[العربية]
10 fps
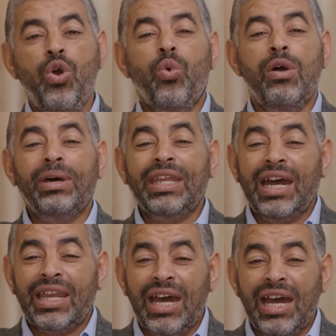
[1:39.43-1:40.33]
ومن
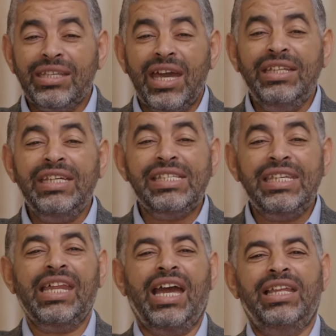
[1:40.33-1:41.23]
أراد أن
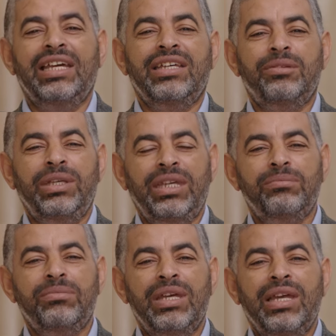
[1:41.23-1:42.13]
يسير على دربهم